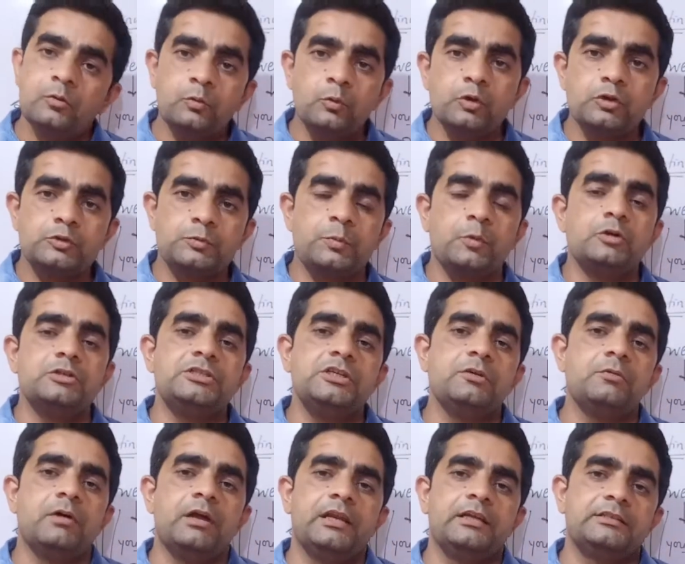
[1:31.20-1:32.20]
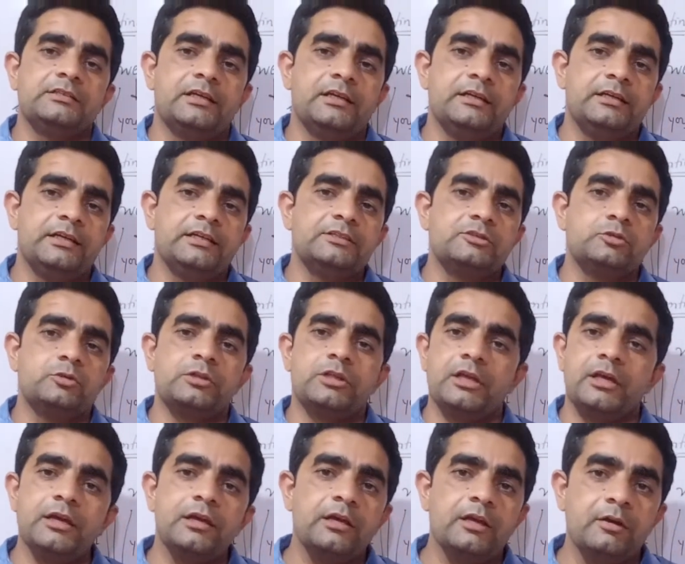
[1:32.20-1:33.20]
वो स्पोचिंग वाले सेंटेंस
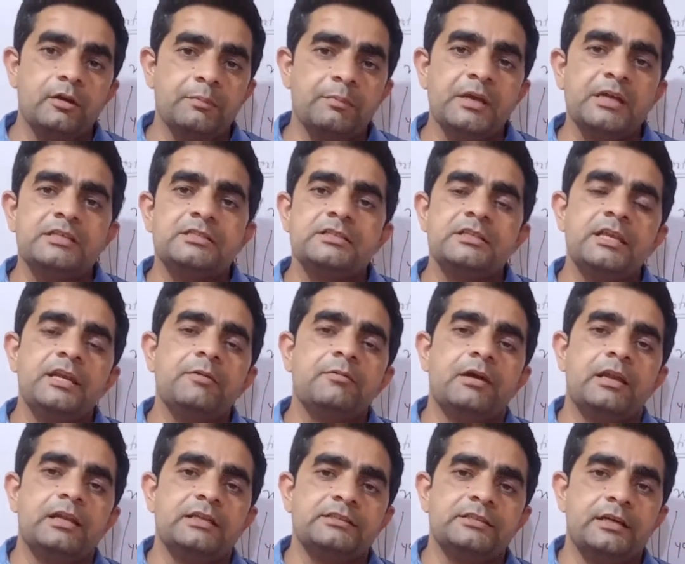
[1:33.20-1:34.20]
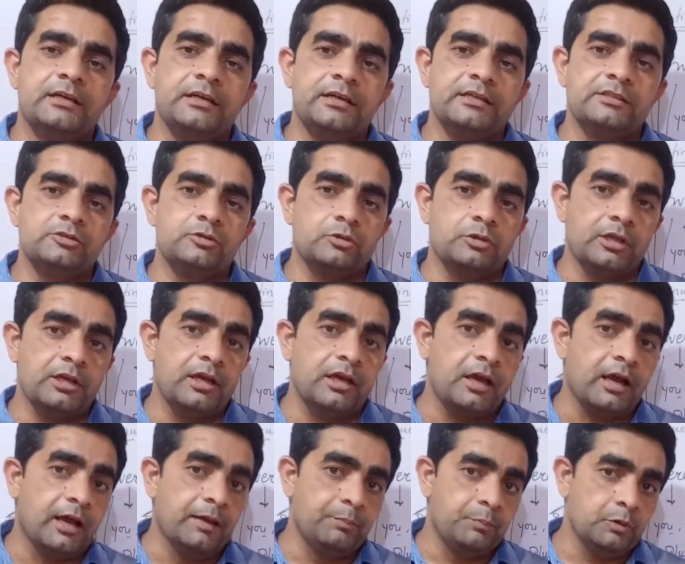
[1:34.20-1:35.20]
होते हैं इमेजनरी वाले सेंटेंस होते हैं
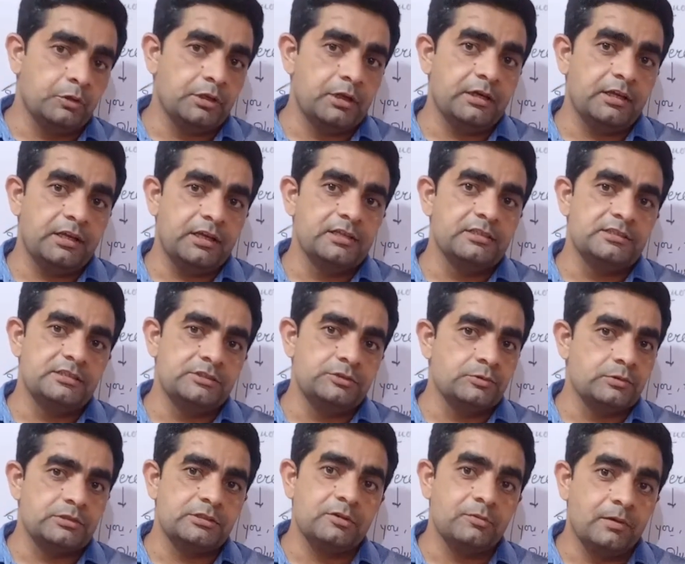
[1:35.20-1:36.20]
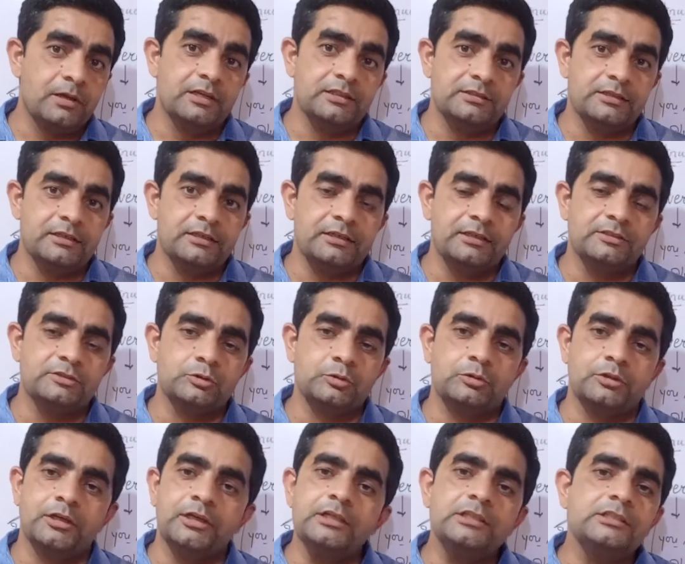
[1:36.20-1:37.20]
हाइपोथेटिकल सिचुएशन वाले सेंटेंस
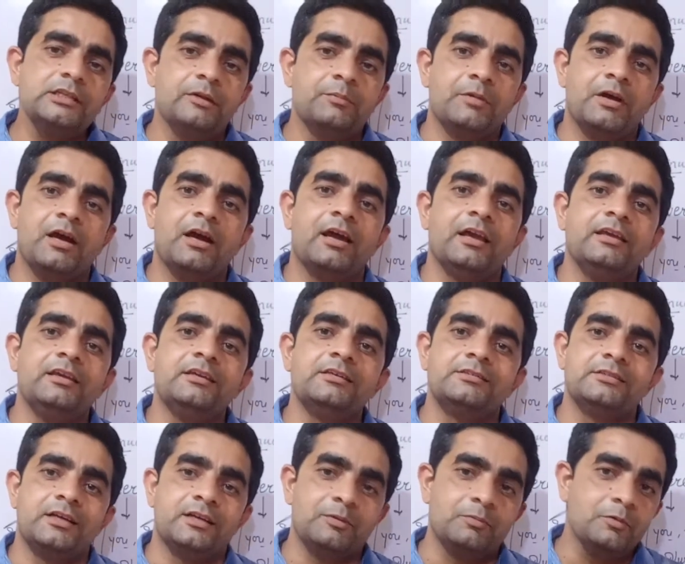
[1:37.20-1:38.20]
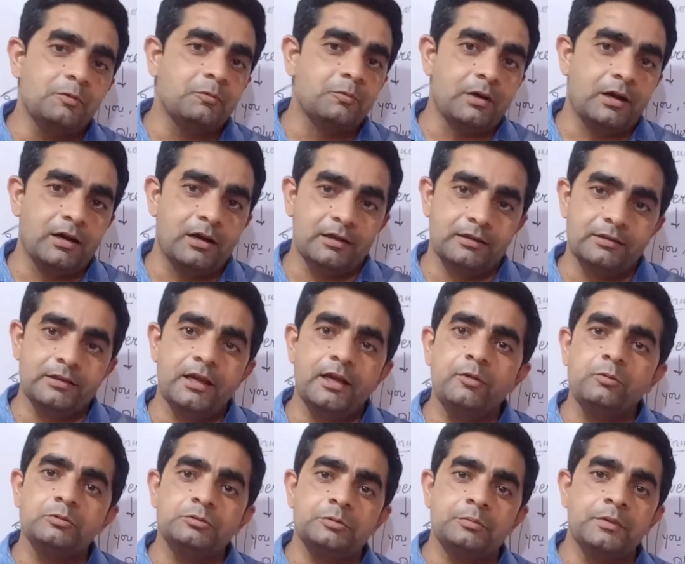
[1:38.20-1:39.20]
होते हैं जिनमें आई के साथ में वर लगता
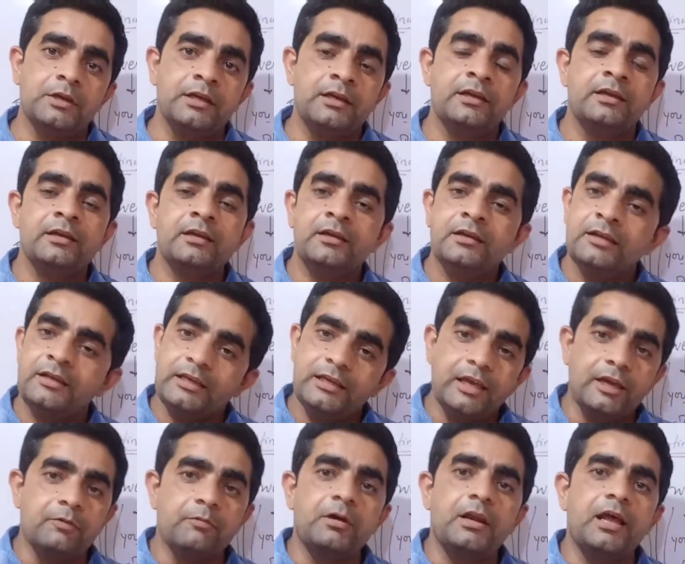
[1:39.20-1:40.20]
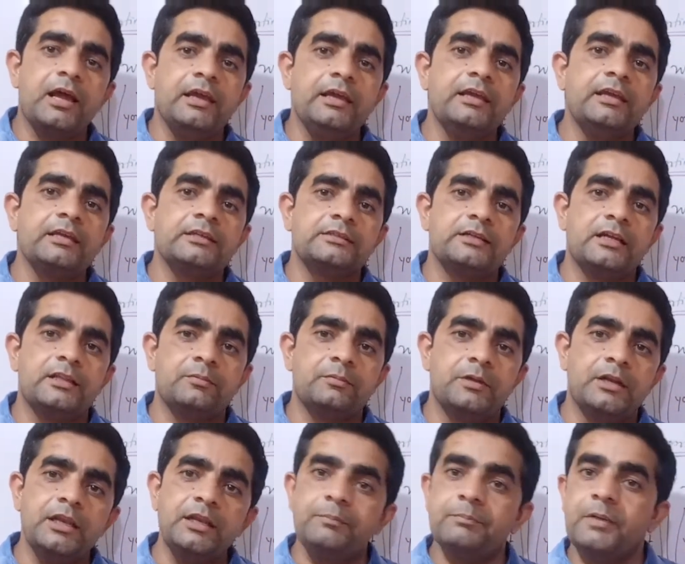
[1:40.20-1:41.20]
है उसमें केवल आई के साथ
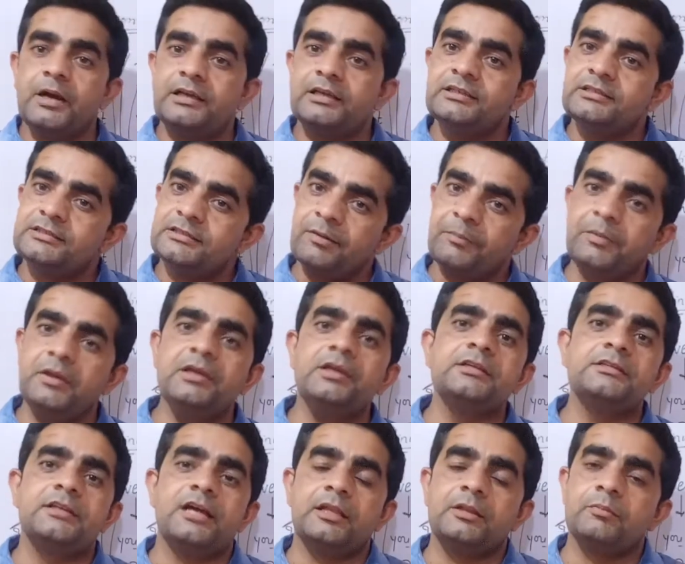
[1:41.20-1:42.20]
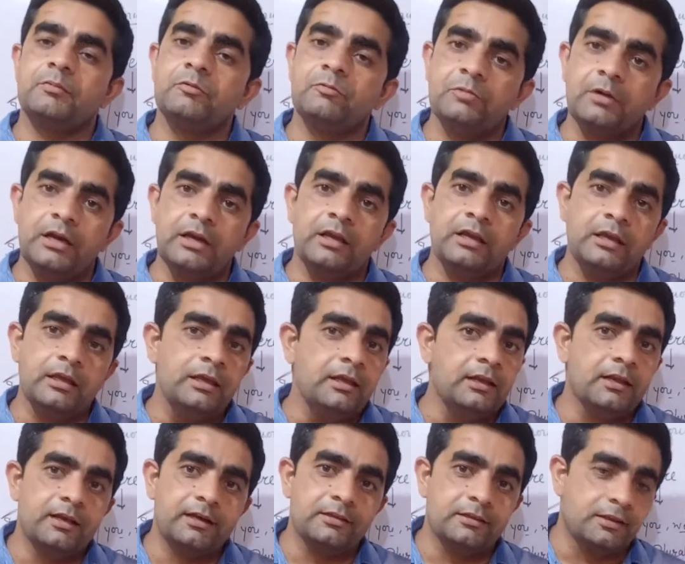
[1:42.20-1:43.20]
में नहीं बाकी सभी के साथ में वर ही
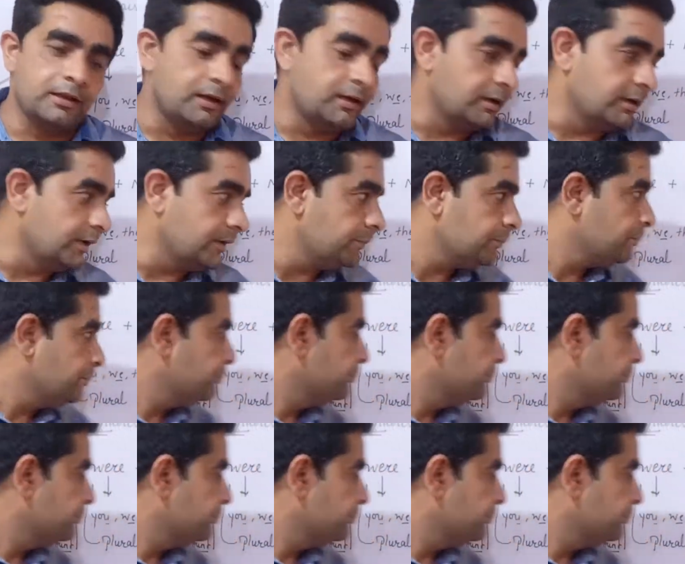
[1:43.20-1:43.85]
लगता है